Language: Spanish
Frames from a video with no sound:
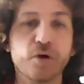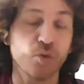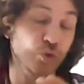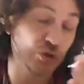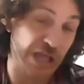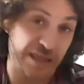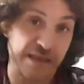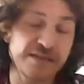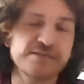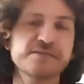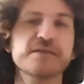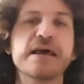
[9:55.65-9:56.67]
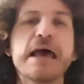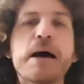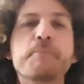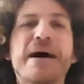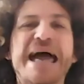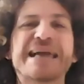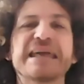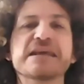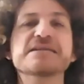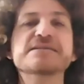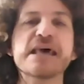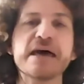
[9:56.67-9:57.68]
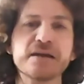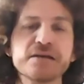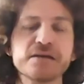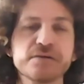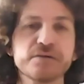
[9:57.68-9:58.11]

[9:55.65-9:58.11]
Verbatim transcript: ustedes, para crecer